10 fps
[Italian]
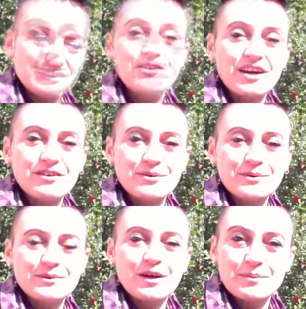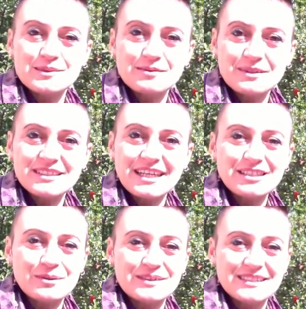Chi non è venuto ha la possibilità di
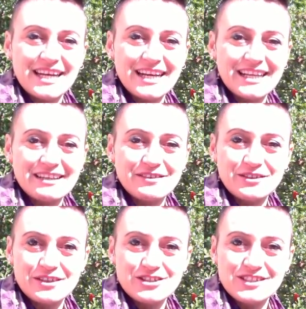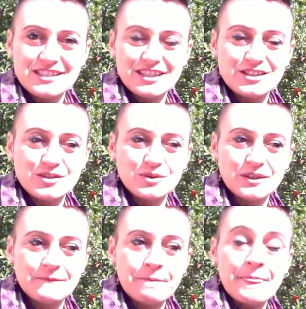acquistare le videoregistrazioni